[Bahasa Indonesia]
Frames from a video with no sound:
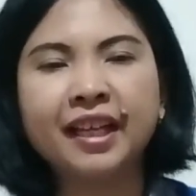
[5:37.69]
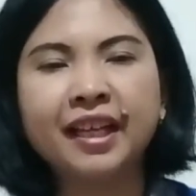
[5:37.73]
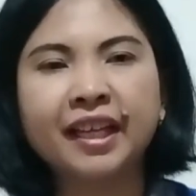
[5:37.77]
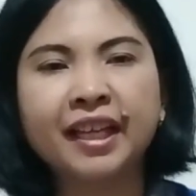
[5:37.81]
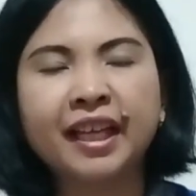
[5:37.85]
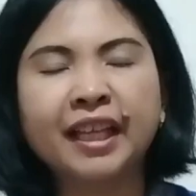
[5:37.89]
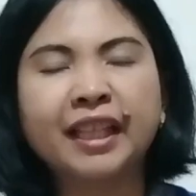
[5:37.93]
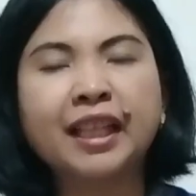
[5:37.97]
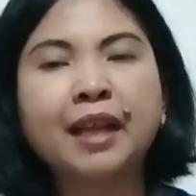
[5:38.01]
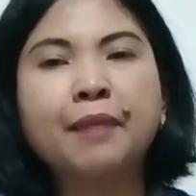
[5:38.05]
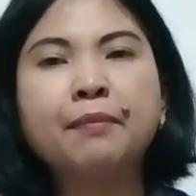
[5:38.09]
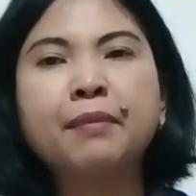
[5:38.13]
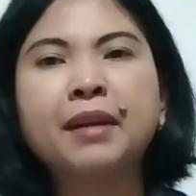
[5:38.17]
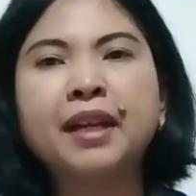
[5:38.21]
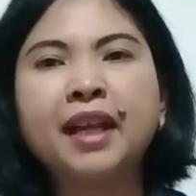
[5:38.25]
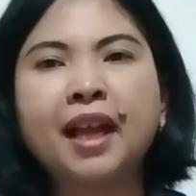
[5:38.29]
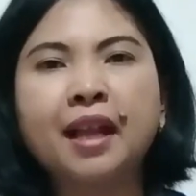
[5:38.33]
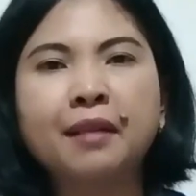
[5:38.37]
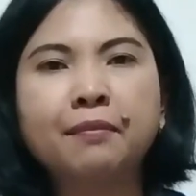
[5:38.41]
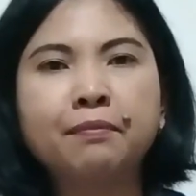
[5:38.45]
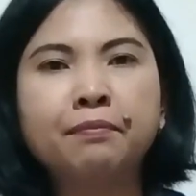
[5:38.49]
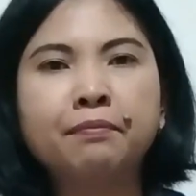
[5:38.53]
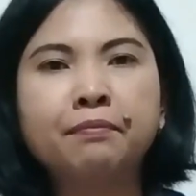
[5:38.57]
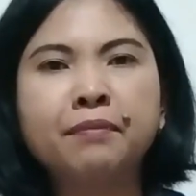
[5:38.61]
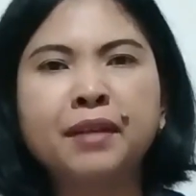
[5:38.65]
kita melihat
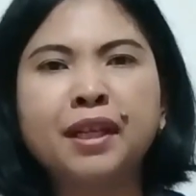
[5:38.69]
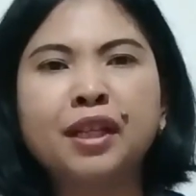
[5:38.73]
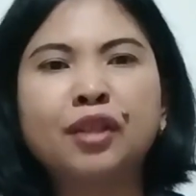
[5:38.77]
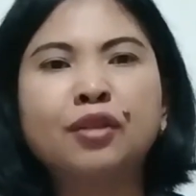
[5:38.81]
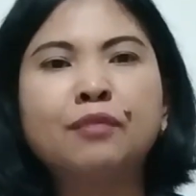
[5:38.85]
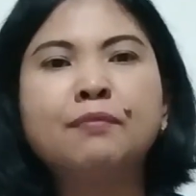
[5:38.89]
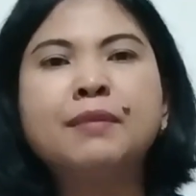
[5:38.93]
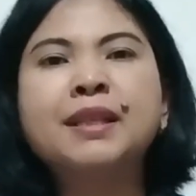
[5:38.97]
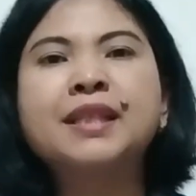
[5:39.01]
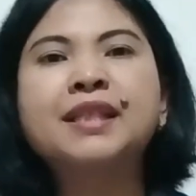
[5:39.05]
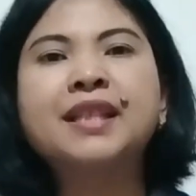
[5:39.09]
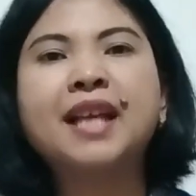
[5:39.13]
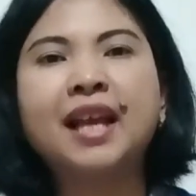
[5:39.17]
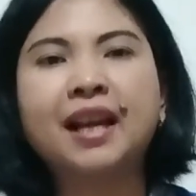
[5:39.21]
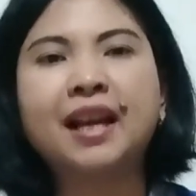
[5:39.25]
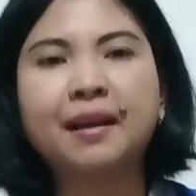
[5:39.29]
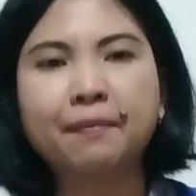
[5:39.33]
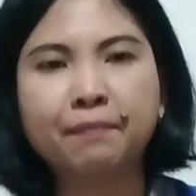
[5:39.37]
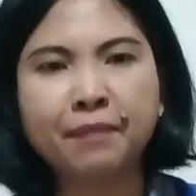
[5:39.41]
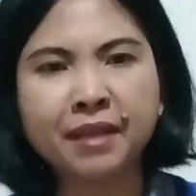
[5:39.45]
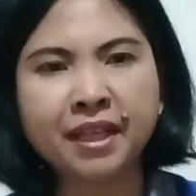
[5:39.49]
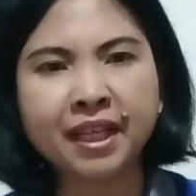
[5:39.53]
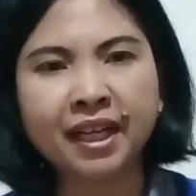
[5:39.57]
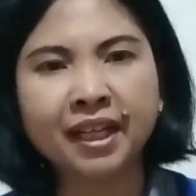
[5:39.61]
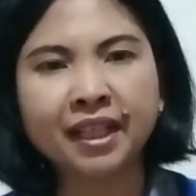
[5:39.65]
begitu besar
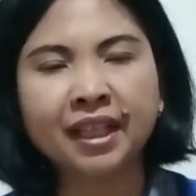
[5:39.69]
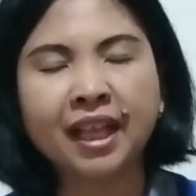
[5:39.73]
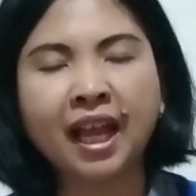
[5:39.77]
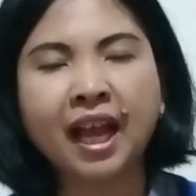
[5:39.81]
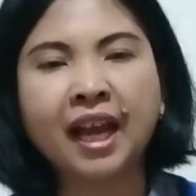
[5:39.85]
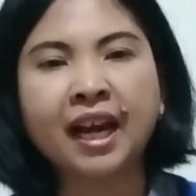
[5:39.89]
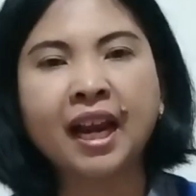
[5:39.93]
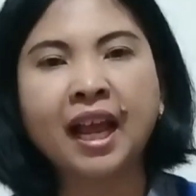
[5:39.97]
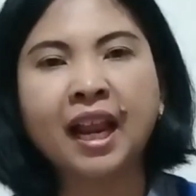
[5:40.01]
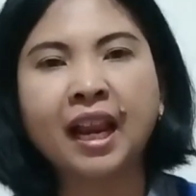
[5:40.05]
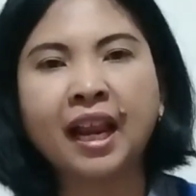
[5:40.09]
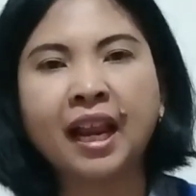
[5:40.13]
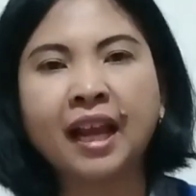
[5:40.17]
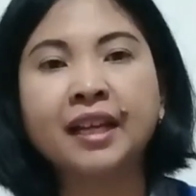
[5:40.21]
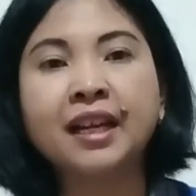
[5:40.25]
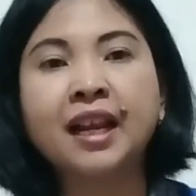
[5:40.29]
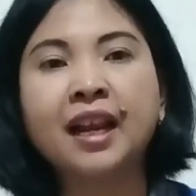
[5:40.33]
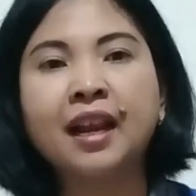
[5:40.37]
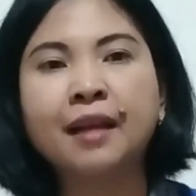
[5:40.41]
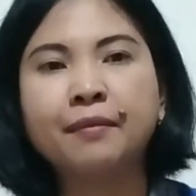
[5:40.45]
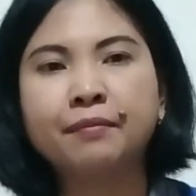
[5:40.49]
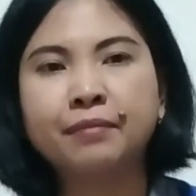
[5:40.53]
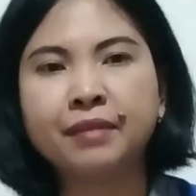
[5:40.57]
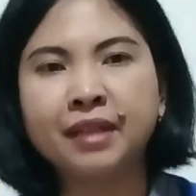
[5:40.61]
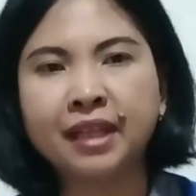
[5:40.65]
penyertaan Allah
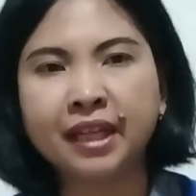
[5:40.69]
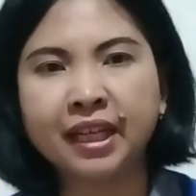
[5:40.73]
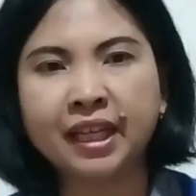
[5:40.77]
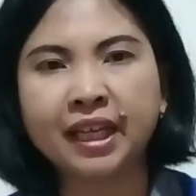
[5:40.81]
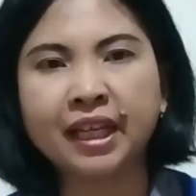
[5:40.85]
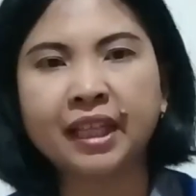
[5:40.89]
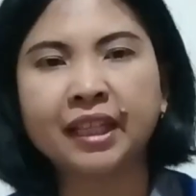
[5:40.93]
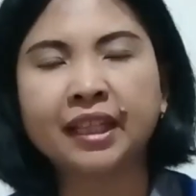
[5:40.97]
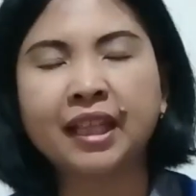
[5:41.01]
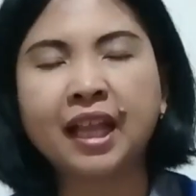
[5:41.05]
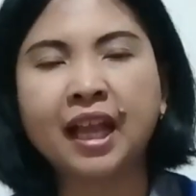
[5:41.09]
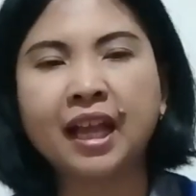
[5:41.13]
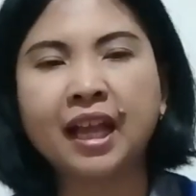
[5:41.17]
dalam diri kita